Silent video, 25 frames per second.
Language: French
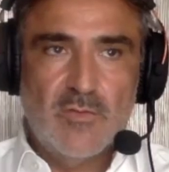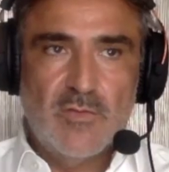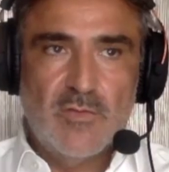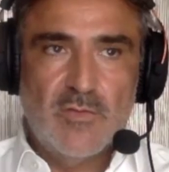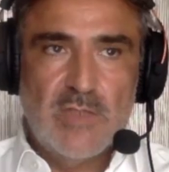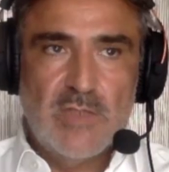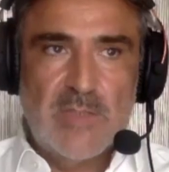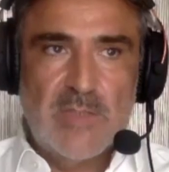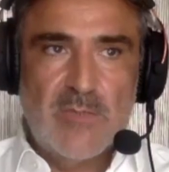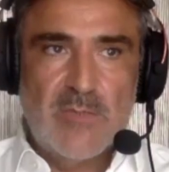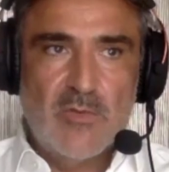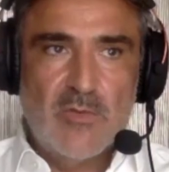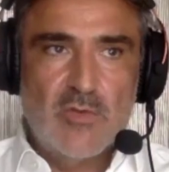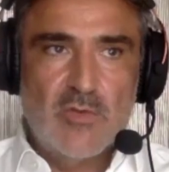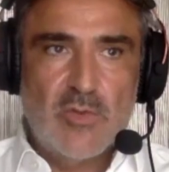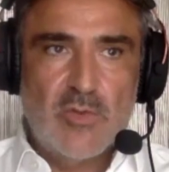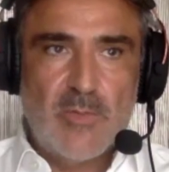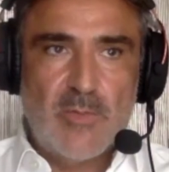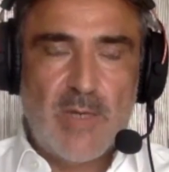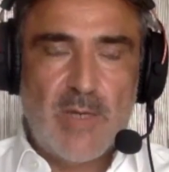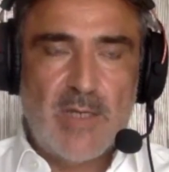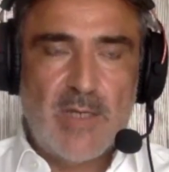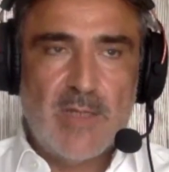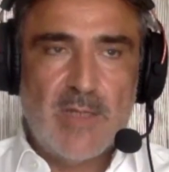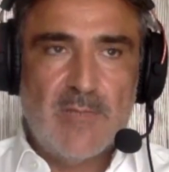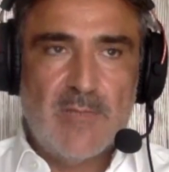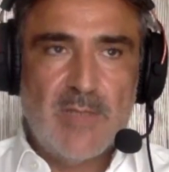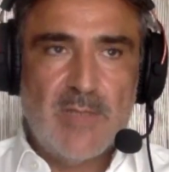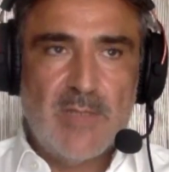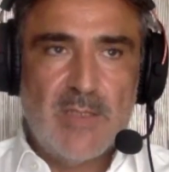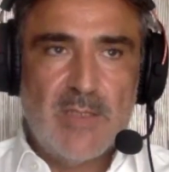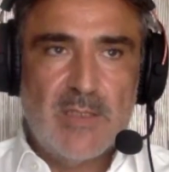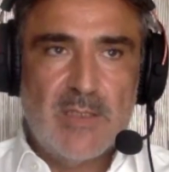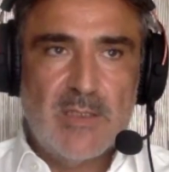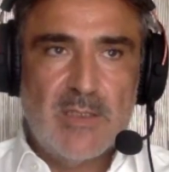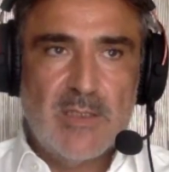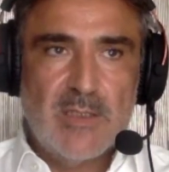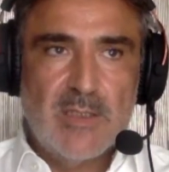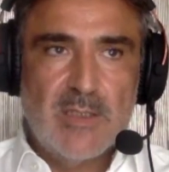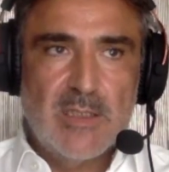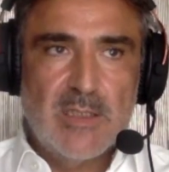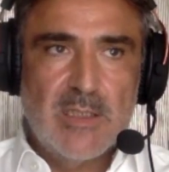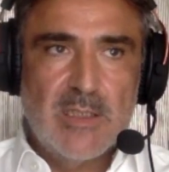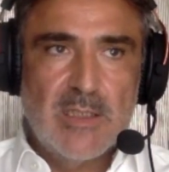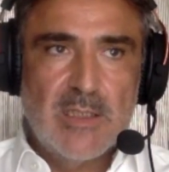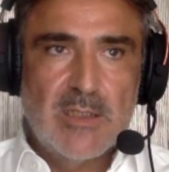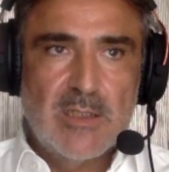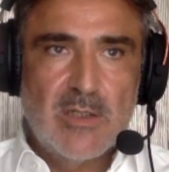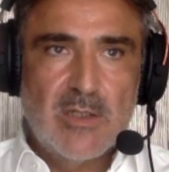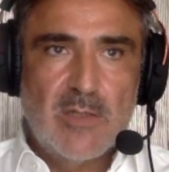uniquement aux Jeux paralympiques,
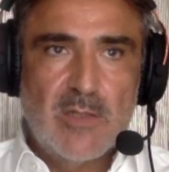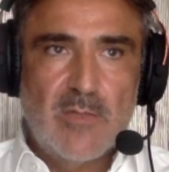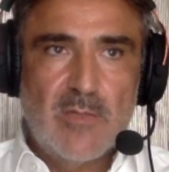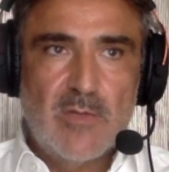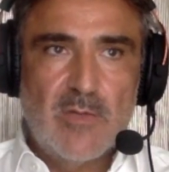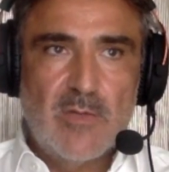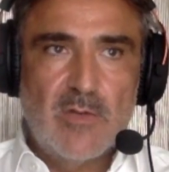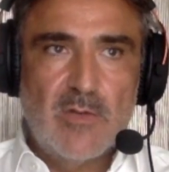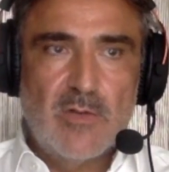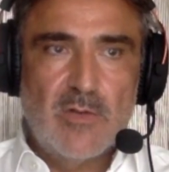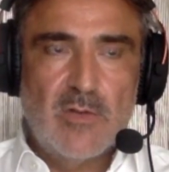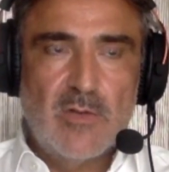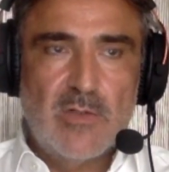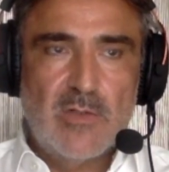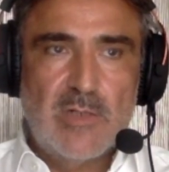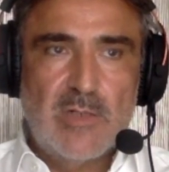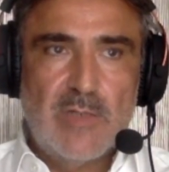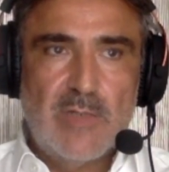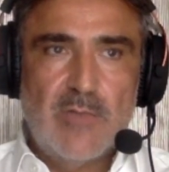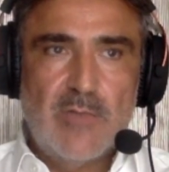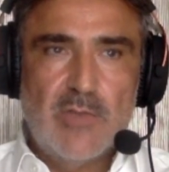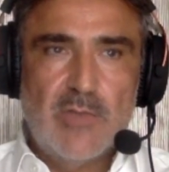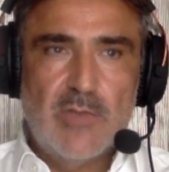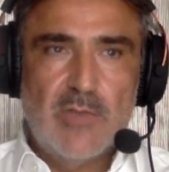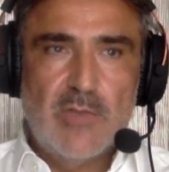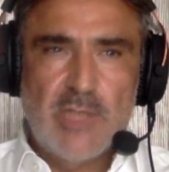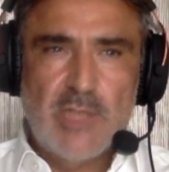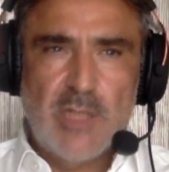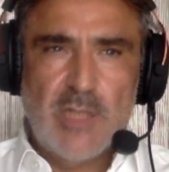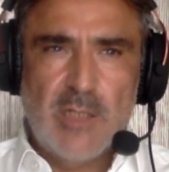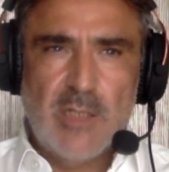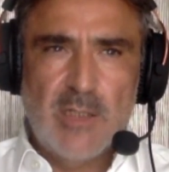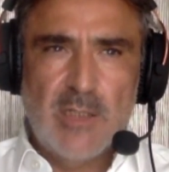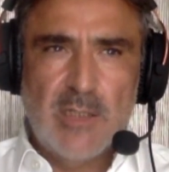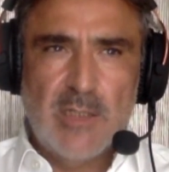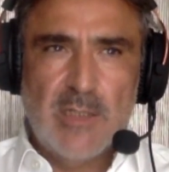comme la boccia.